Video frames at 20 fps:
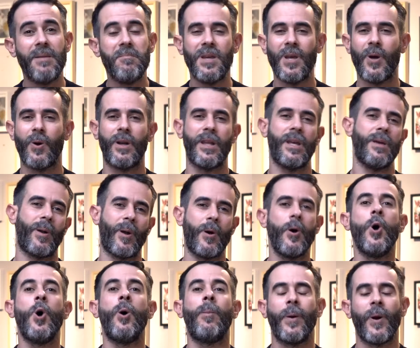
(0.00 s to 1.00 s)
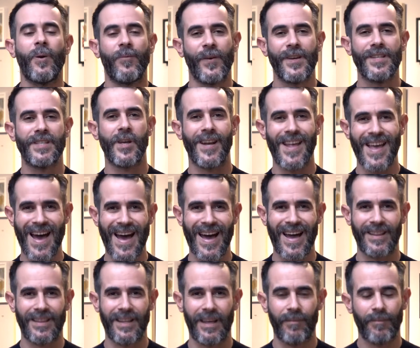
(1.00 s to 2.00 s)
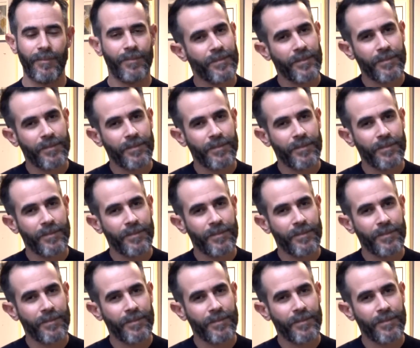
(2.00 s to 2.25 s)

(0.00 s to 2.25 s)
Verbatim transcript: il mio libro Professione Arte.